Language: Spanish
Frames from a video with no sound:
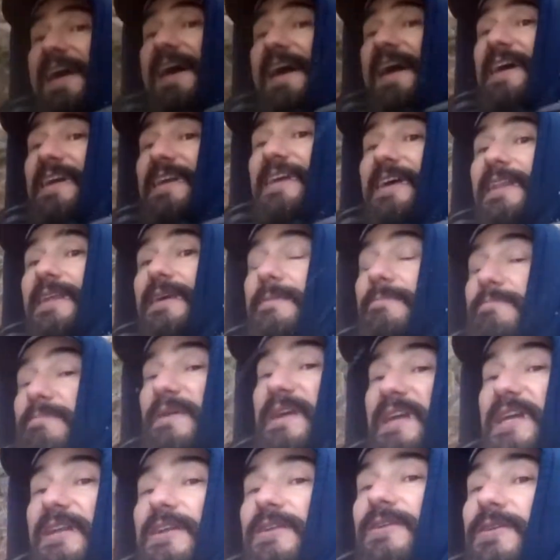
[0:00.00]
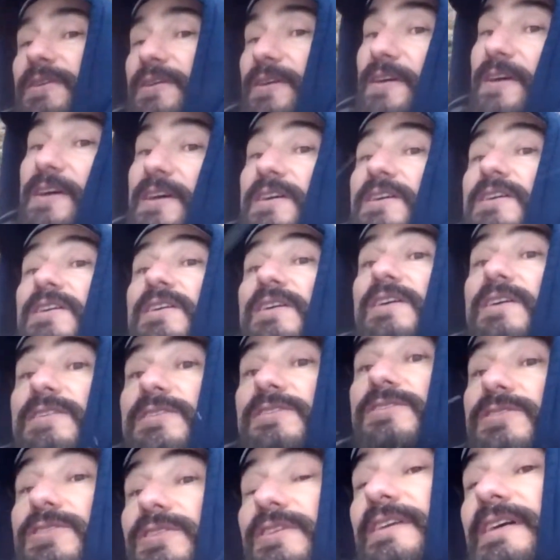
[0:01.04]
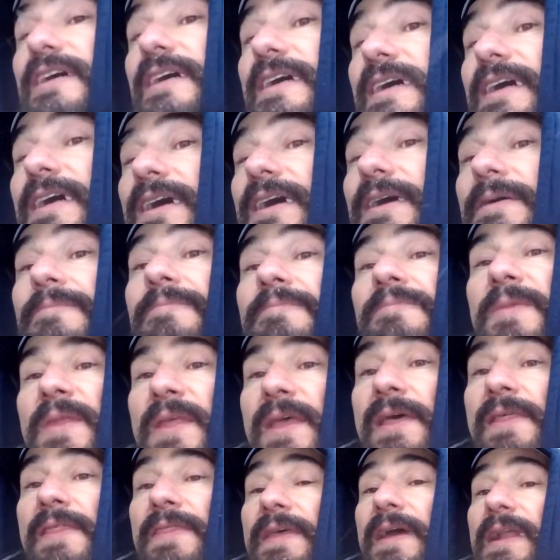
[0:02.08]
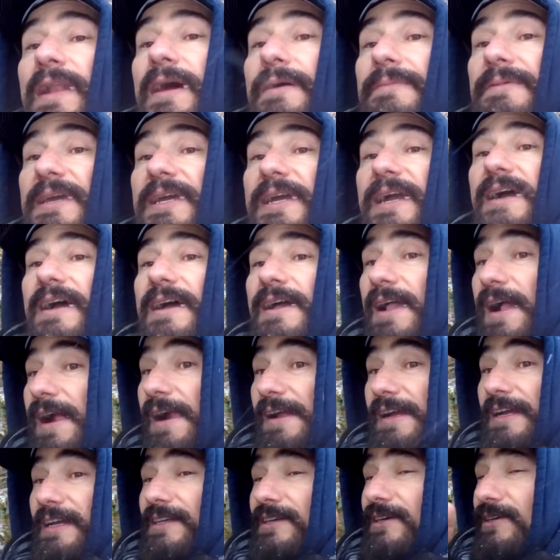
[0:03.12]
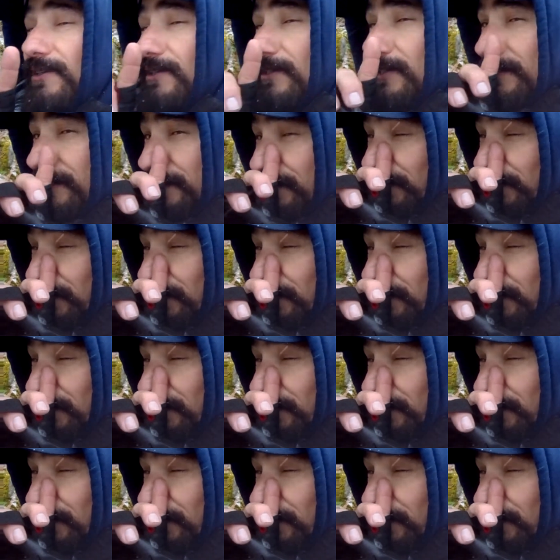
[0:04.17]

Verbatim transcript: Área de pino. Zona de la viga. ¡Ay,